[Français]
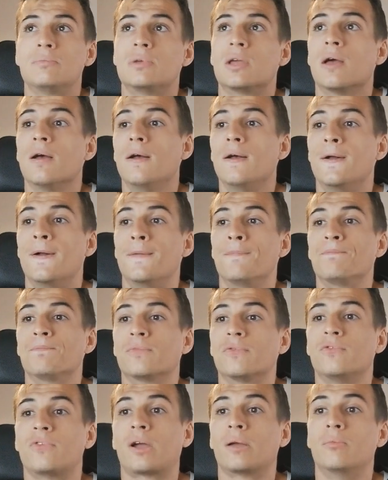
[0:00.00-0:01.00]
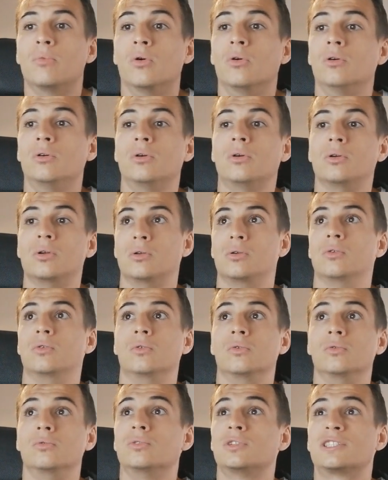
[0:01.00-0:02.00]
c'est bien Vraiment,
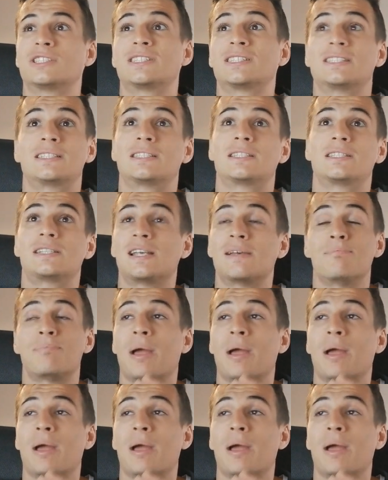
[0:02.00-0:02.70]
ça